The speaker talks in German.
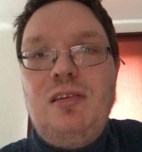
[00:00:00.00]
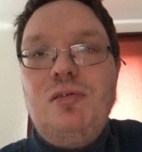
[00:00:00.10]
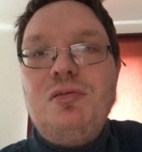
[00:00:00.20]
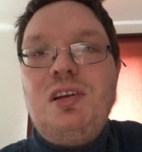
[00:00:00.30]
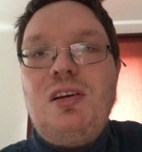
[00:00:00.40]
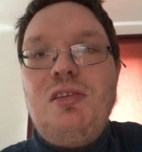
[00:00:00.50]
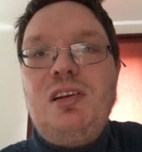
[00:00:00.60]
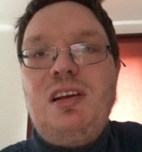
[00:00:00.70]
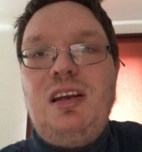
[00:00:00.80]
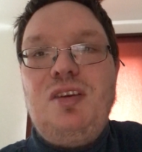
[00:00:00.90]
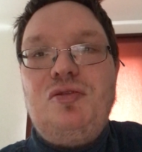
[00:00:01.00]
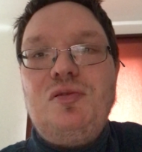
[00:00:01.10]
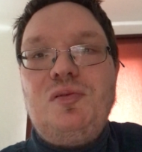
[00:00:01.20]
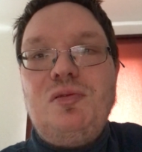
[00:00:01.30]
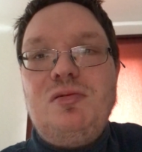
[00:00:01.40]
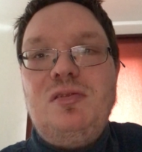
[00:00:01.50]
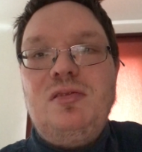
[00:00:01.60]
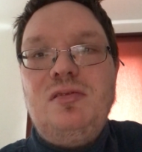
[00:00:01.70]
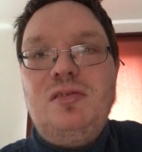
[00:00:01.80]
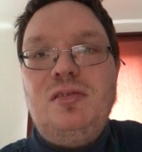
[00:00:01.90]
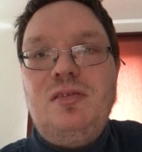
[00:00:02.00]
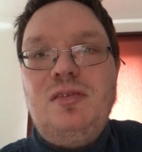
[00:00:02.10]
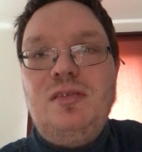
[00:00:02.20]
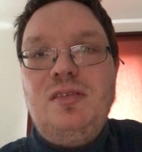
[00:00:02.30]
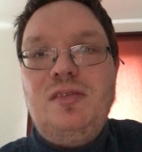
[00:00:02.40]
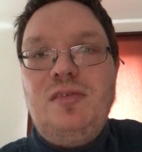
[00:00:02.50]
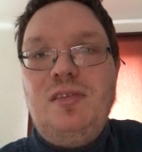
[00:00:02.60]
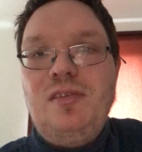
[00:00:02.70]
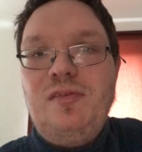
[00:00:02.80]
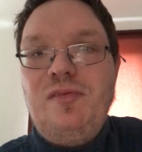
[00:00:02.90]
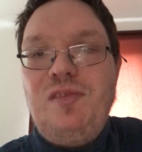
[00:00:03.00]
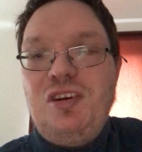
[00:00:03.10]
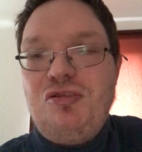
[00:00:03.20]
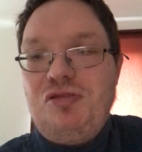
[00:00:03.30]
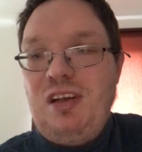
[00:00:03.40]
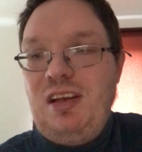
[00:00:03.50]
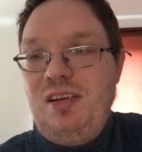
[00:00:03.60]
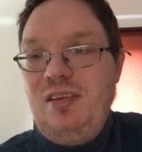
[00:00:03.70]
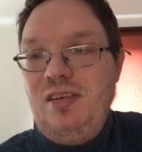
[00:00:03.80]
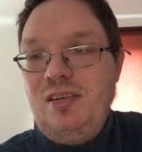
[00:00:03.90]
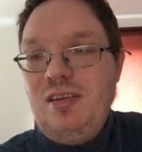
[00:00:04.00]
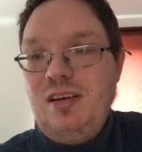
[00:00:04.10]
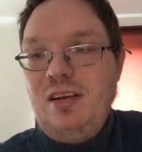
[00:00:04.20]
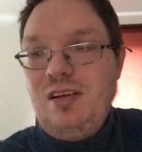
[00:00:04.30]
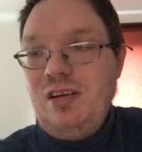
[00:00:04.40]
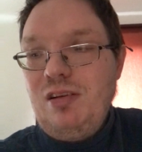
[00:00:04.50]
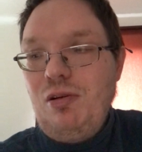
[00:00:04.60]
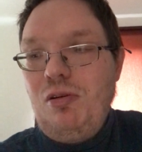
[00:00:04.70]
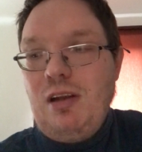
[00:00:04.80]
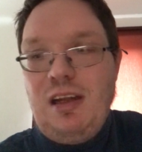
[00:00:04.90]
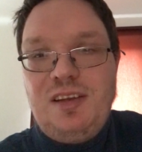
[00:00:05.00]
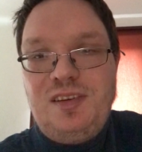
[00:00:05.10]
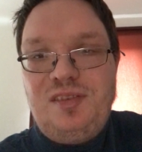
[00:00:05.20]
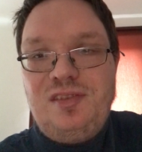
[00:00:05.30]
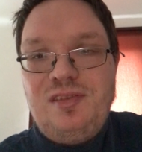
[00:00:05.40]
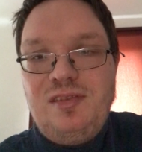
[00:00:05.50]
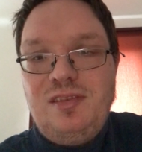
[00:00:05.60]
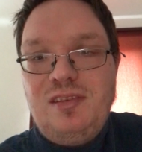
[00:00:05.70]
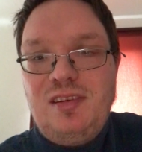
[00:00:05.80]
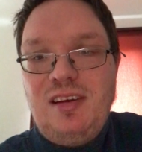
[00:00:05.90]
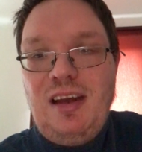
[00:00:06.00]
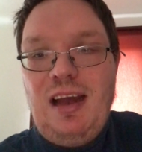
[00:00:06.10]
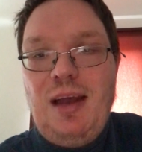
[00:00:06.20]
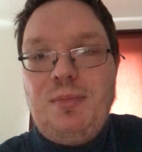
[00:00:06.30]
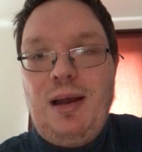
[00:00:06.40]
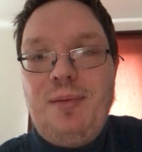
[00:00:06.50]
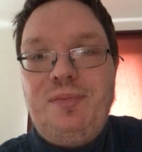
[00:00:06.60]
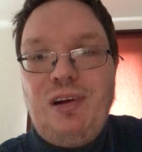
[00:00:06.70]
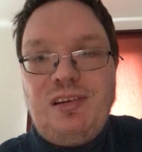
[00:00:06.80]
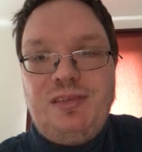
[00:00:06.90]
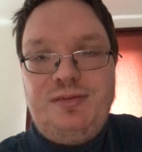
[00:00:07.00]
Und ich kann euch jetzt schon sagen, wir stehen noch ganz am Anfang.